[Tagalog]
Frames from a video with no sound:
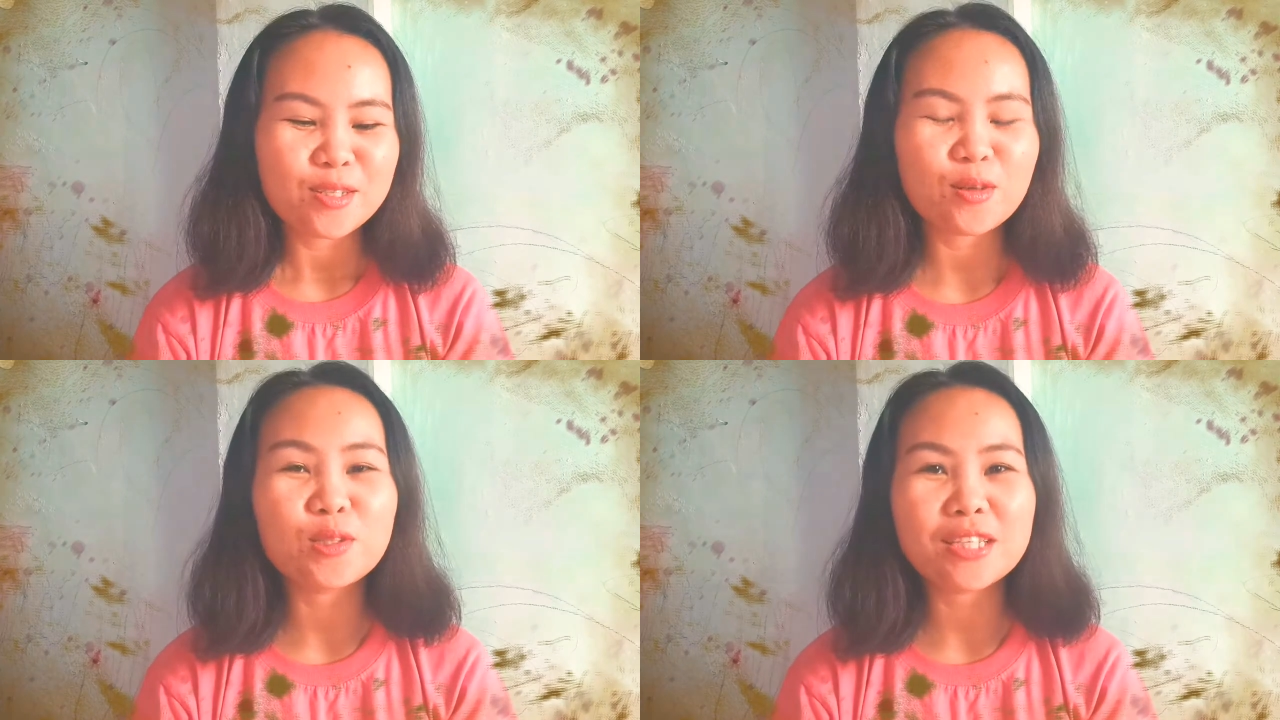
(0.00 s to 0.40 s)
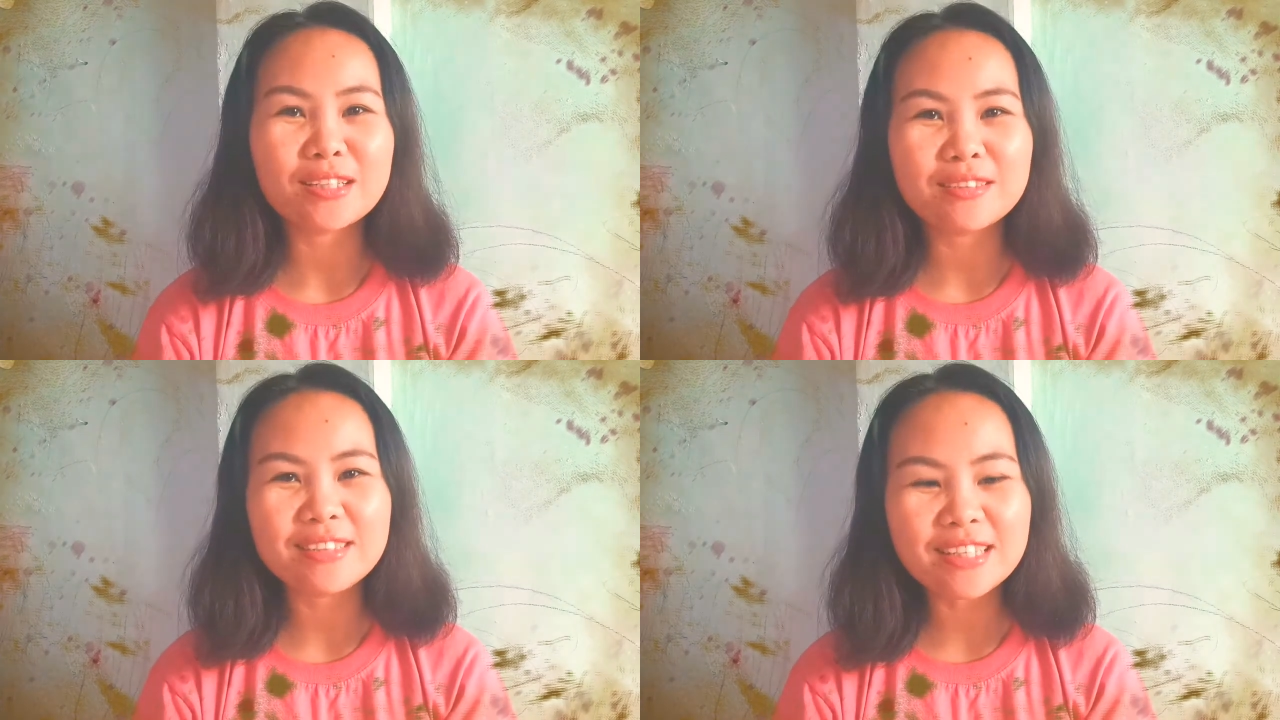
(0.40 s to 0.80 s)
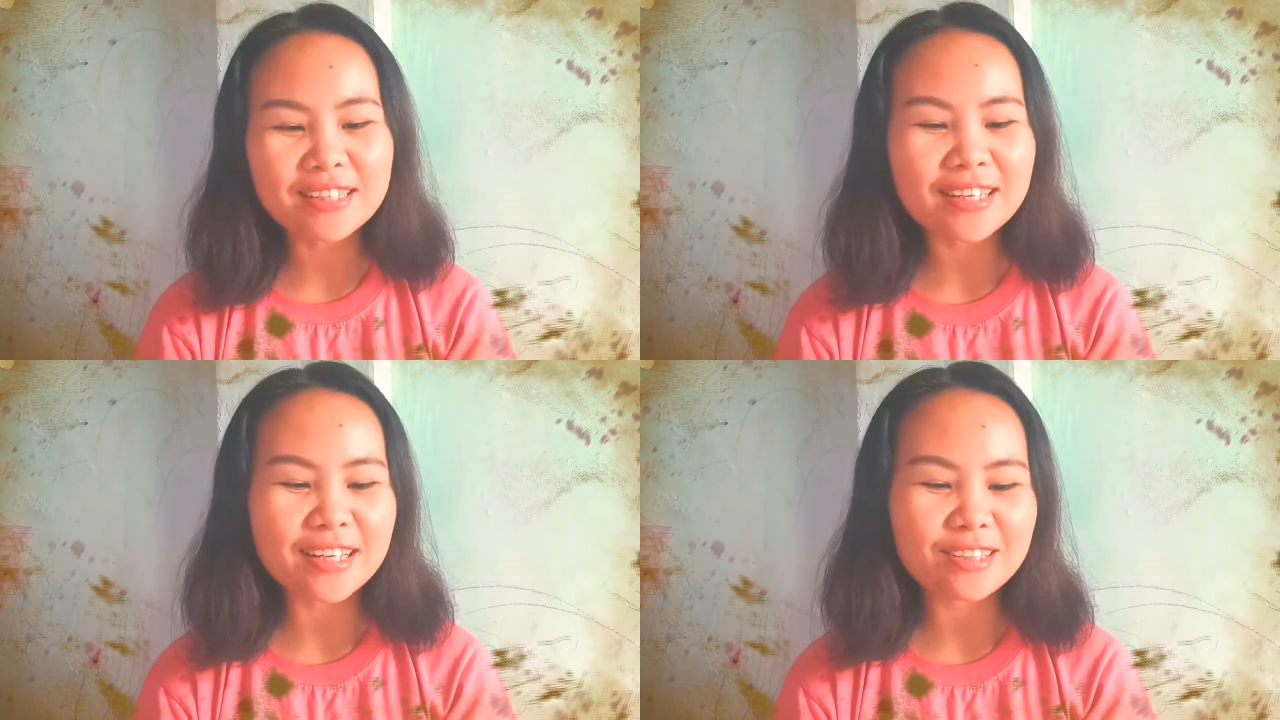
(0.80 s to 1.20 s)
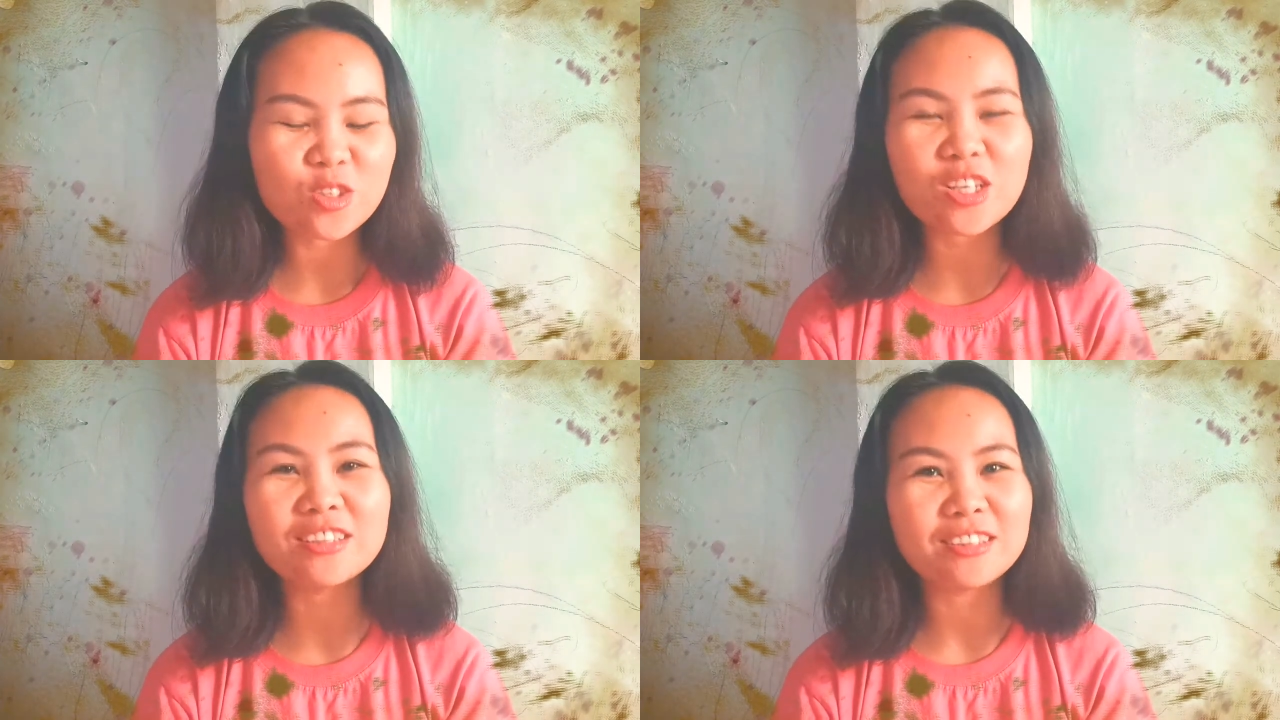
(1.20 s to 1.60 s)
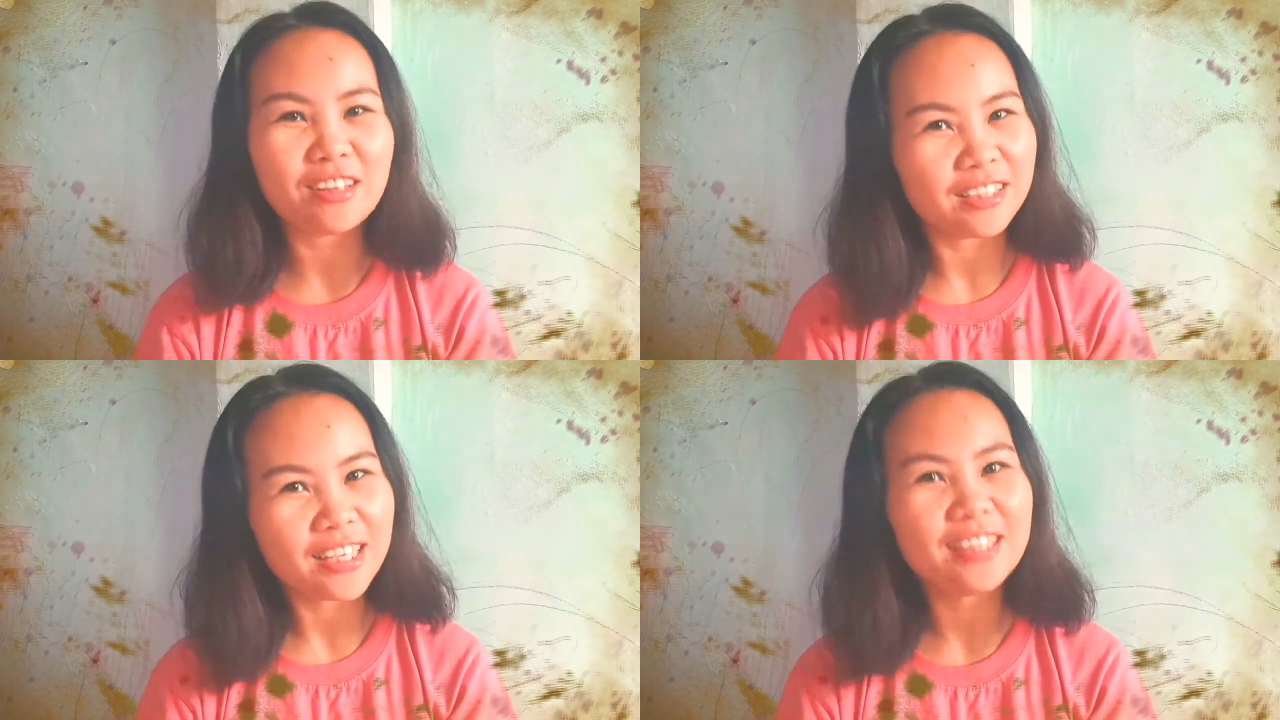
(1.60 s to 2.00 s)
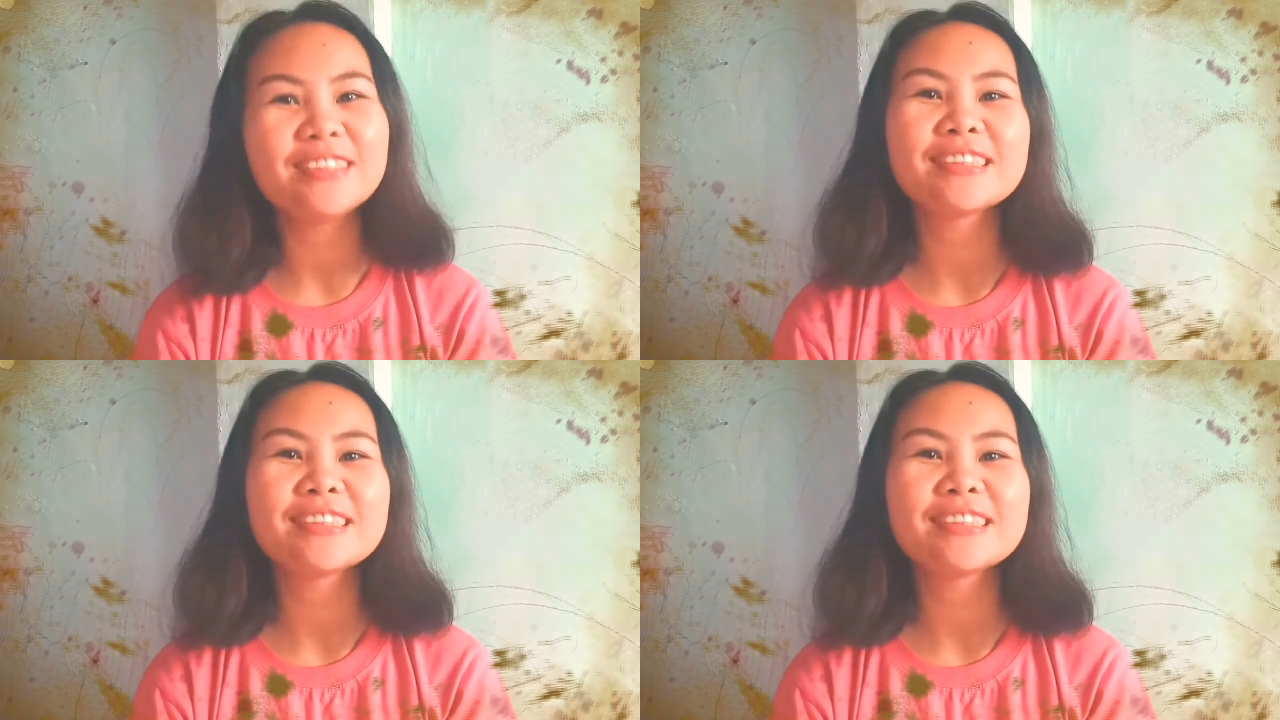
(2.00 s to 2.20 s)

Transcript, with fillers: So, si Gambina, Andre Loyola,